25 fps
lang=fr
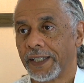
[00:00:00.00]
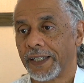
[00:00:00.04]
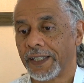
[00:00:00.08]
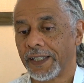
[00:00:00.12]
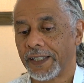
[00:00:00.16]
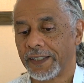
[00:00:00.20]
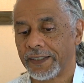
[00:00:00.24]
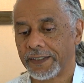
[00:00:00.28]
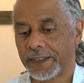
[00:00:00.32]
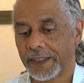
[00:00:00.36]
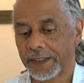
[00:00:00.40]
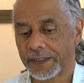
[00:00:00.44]

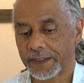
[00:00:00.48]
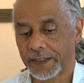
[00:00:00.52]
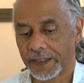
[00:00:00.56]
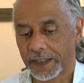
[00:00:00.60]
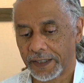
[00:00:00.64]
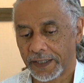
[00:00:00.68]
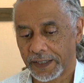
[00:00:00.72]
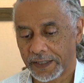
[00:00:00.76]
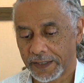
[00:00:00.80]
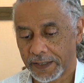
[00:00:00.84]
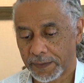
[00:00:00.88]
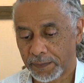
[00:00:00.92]
Et cette
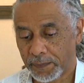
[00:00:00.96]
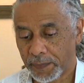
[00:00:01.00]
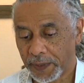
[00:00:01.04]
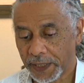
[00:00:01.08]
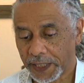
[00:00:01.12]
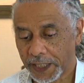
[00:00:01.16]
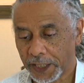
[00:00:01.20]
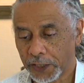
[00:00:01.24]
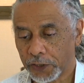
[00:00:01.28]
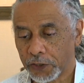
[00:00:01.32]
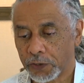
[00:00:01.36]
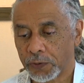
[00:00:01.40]

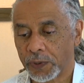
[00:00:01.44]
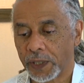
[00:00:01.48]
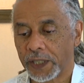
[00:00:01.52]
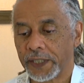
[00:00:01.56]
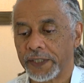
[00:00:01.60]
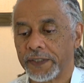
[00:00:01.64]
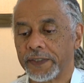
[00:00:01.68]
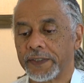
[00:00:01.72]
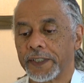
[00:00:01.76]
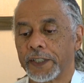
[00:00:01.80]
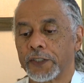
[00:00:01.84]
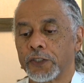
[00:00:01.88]

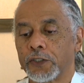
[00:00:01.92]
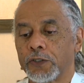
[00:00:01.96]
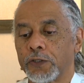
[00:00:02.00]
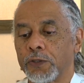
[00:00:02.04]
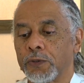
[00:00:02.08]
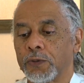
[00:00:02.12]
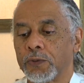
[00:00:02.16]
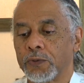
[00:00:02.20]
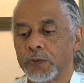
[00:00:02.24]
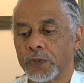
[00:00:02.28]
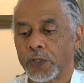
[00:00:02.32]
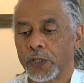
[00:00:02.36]

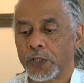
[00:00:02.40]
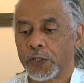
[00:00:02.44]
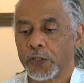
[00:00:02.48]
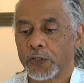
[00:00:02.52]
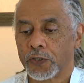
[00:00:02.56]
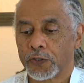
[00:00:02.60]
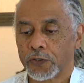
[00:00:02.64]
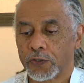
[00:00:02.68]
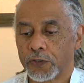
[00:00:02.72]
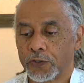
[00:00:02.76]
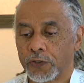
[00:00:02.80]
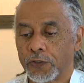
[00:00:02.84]
spiritualisation
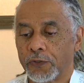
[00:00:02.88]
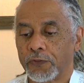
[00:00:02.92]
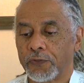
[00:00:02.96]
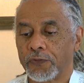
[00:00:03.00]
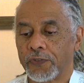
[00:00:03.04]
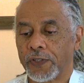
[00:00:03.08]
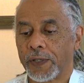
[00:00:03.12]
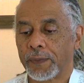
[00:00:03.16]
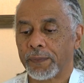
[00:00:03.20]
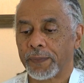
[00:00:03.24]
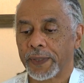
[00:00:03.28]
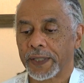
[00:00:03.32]
se
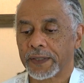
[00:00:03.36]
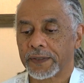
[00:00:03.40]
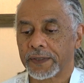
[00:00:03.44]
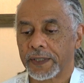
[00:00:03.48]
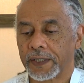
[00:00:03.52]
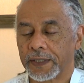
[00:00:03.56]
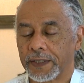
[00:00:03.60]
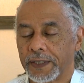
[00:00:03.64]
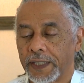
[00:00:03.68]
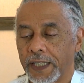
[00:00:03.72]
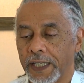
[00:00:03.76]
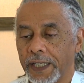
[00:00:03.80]
fait par
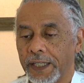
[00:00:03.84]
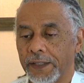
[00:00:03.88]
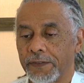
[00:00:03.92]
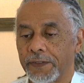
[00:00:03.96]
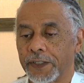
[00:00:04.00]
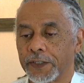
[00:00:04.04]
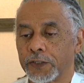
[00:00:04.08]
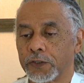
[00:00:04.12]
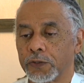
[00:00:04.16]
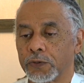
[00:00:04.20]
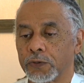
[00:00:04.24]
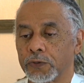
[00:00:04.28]
cette
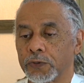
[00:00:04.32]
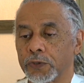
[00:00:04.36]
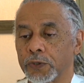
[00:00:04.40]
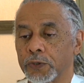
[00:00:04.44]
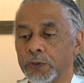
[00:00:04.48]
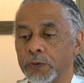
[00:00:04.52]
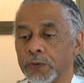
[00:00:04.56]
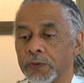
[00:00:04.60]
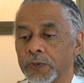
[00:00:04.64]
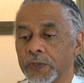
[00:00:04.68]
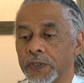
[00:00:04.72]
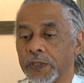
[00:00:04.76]
élévation de
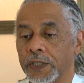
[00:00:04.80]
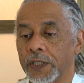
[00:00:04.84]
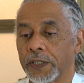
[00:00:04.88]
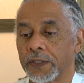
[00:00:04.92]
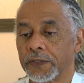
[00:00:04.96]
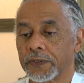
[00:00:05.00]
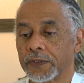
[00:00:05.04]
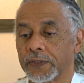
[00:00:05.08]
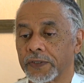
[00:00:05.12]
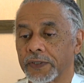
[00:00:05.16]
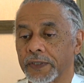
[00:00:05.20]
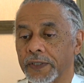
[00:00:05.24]

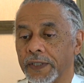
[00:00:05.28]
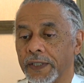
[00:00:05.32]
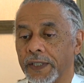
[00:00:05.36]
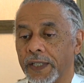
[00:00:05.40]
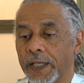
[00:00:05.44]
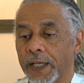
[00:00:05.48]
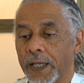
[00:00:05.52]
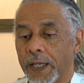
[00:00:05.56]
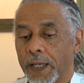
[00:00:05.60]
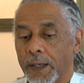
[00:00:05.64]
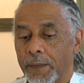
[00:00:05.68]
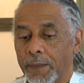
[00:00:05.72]
conscience,
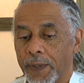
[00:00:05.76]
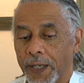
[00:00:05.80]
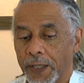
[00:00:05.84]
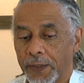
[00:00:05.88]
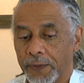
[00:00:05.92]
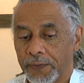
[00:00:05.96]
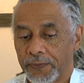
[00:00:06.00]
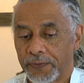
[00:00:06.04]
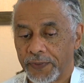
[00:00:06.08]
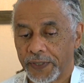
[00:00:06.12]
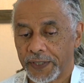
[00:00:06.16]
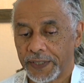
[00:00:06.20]
par
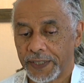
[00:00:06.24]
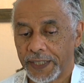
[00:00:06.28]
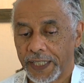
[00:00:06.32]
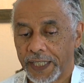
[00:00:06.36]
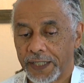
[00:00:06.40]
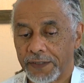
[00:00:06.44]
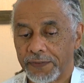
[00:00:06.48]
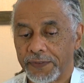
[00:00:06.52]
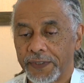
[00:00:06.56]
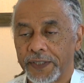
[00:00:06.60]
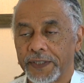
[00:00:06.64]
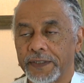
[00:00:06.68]
le fait
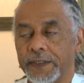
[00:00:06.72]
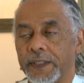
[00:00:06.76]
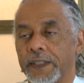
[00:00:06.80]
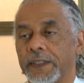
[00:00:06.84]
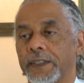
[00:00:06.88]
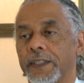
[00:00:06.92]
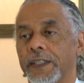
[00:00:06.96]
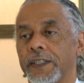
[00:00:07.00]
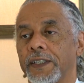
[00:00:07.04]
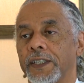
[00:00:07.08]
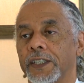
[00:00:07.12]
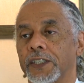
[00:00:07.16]
d'élever
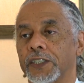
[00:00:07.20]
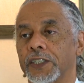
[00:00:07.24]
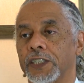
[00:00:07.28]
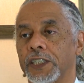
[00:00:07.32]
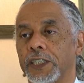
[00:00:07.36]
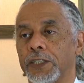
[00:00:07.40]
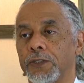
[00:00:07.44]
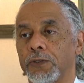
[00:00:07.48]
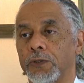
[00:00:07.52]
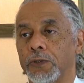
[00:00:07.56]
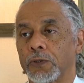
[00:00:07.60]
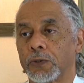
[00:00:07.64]
cette
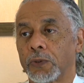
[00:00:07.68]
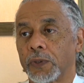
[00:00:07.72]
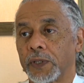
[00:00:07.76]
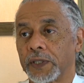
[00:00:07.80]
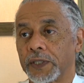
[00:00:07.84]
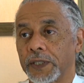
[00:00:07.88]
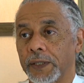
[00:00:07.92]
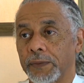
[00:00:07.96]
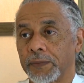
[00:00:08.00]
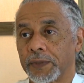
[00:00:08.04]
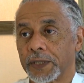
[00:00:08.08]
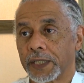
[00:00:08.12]
énergie du
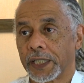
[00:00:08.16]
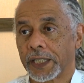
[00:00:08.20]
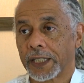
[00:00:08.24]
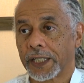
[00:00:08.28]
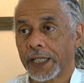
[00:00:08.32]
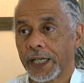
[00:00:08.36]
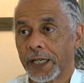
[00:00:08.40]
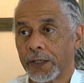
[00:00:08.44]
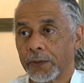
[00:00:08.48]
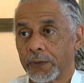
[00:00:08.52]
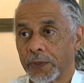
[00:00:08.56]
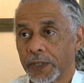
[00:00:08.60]
troisième
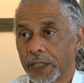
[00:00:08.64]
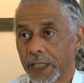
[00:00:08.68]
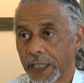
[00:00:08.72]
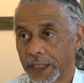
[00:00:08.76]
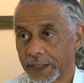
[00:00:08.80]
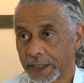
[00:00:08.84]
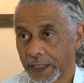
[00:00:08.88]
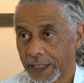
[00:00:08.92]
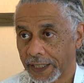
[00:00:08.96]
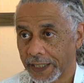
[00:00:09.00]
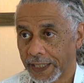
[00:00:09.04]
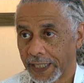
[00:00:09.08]
chakra au
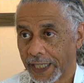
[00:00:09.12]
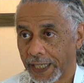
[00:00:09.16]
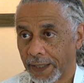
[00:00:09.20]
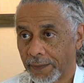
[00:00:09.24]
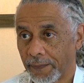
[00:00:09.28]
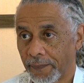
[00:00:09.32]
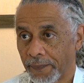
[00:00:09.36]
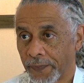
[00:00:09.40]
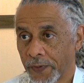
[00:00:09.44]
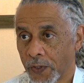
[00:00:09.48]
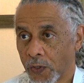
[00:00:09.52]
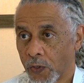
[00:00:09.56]
quatrième,
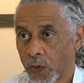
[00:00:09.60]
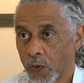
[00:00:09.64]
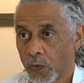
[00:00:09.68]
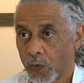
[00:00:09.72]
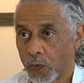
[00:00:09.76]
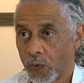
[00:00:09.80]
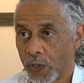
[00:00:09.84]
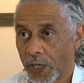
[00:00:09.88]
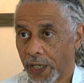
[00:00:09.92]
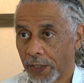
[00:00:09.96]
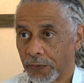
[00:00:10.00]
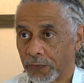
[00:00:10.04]

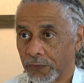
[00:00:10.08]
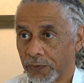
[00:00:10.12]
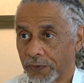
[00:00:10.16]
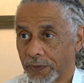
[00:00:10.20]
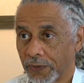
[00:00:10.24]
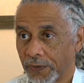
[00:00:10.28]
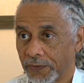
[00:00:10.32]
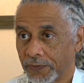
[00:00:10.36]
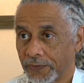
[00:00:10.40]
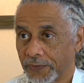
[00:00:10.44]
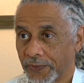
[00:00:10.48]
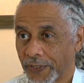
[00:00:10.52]
où là nous
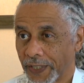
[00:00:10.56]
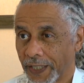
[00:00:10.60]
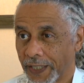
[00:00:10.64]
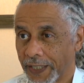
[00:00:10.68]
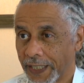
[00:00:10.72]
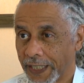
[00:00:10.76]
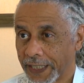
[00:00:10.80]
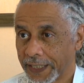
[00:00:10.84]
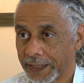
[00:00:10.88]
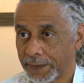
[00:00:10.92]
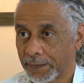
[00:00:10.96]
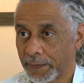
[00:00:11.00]
allons faire
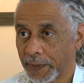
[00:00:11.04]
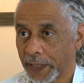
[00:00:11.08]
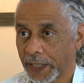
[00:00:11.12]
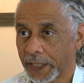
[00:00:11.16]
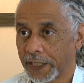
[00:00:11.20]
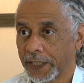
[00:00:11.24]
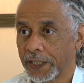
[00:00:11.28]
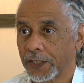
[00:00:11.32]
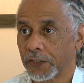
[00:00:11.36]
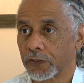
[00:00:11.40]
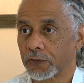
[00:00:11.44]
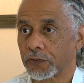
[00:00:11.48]

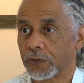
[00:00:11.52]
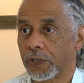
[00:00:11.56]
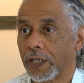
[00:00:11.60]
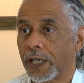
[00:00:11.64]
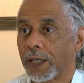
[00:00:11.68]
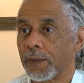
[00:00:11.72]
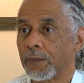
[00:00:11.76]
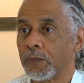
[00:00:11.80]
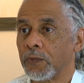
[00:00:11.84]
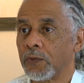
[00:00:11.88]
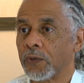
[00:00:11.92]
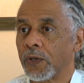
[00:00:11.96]
l'expérience de
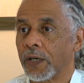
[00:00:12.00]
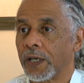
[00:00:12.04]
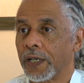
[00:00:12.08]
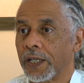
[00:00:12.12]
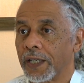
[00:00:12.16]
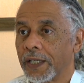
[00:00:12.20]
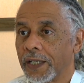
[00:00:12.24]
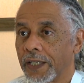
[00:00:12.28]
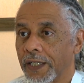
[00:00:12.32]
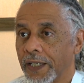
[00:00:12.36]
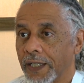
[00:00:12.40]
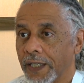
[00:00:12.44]
l'amour
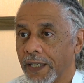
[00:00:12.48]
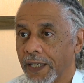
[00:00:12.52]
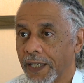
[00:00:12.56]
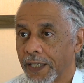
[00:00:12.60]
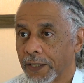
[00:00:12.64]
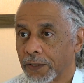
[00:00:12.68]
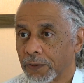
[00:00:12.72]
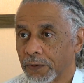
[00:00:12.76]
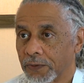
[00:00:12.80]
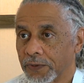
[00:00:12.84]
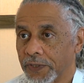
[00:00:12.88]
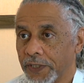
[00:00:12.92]

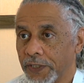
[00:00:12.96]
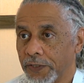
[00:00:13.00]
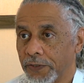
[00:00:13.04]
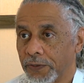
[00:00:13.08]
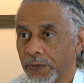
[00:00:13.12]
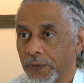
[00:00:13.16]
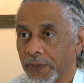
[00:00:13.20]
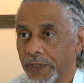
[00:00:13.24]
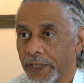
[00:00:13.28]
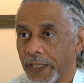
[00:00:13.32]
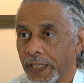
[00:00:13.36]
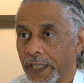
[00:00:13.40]

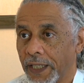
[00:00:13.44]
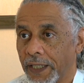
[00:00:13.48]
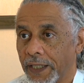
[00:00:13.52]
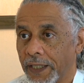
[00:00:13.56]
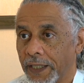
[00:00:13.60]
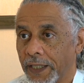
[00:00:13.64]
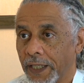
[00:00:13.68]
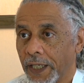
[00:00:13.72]
inconditionnel.